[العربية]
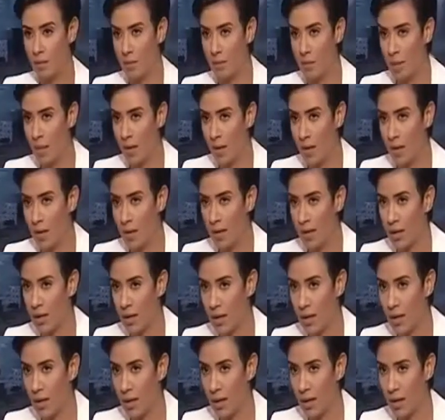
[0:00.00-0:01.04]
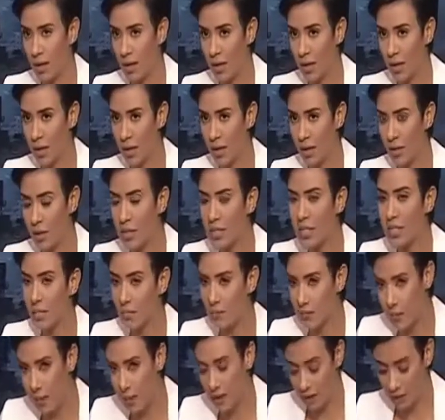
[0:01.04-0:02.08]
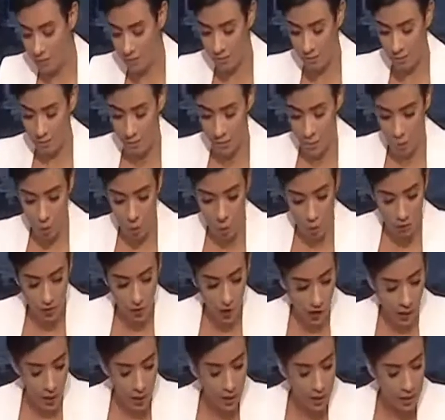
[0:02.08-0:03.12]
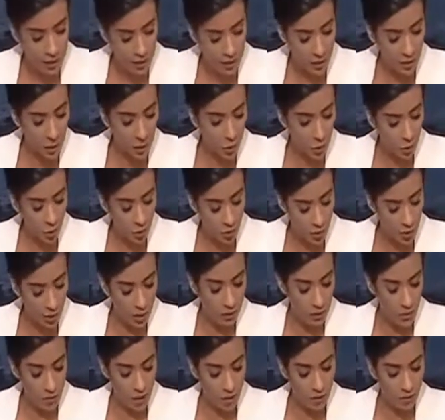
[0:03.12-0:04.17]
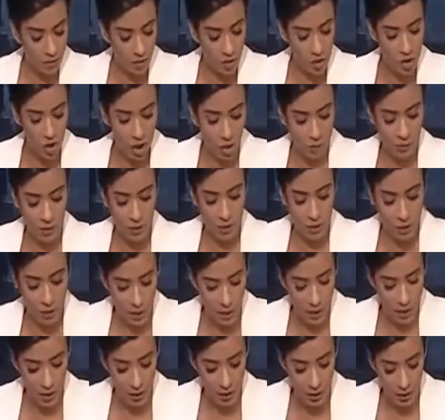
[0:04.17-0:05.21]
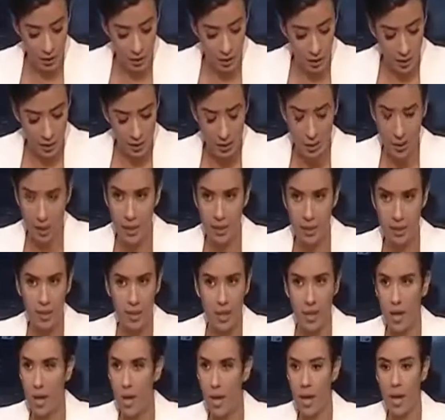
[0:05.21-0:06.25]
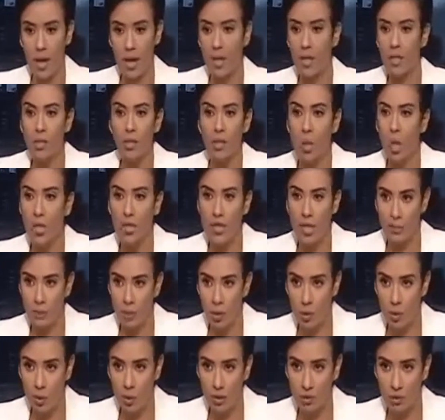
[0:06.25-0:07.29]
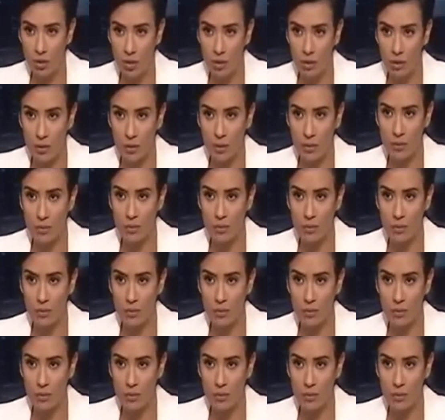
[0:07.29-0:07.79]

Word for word: تم استفتاء وفي حاله انه تم الرفض الشعبي لهذه التعديلات انتوا هتعملوا ايه يا فندم